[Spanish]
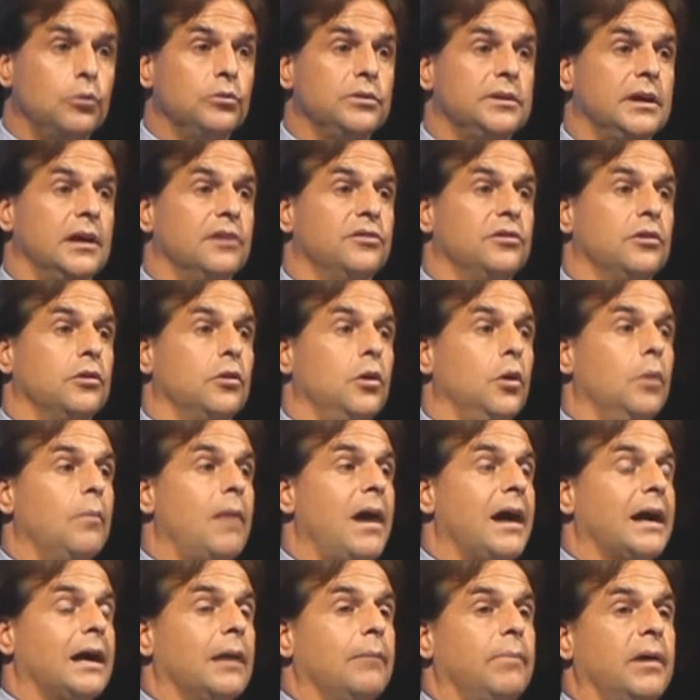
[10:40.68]
juntarse con los
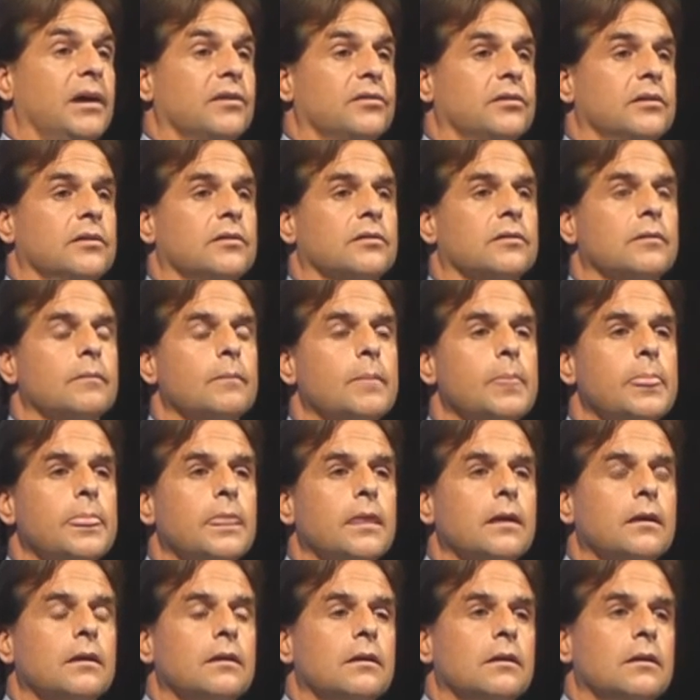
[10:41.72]
más capaces,
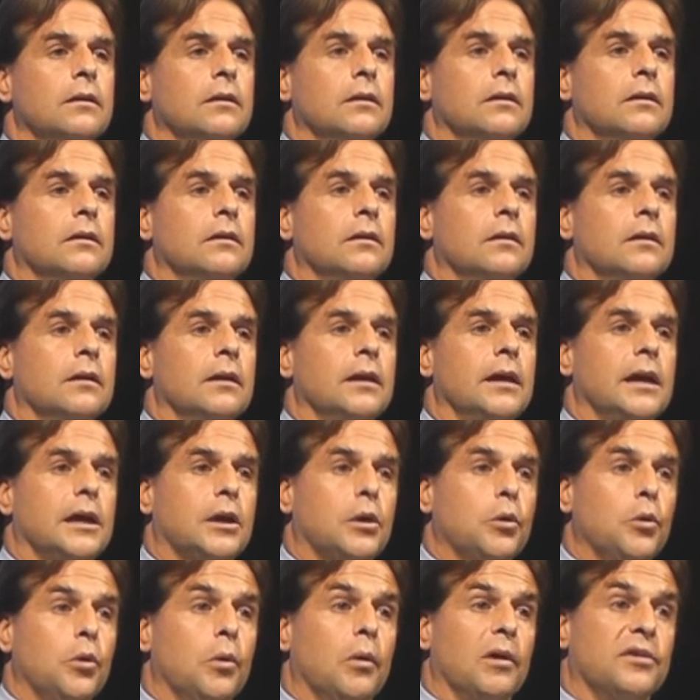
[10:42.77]
es
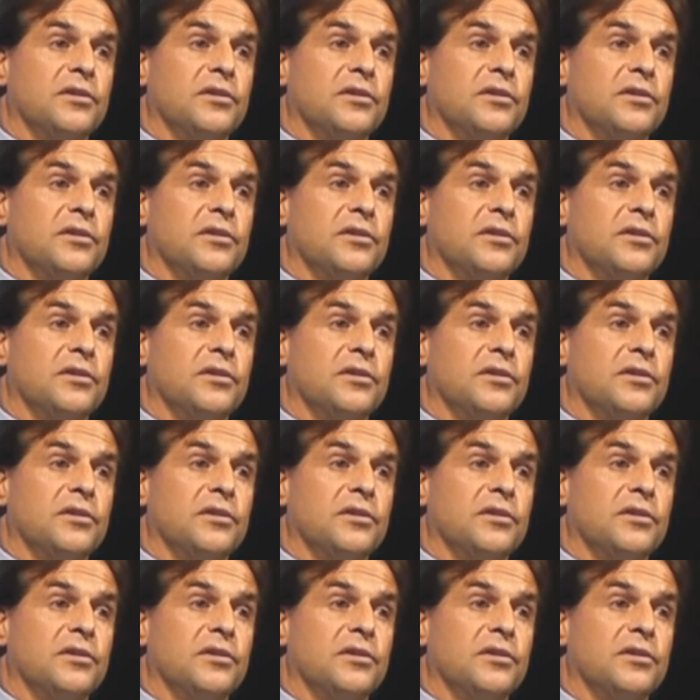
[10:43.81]
que uno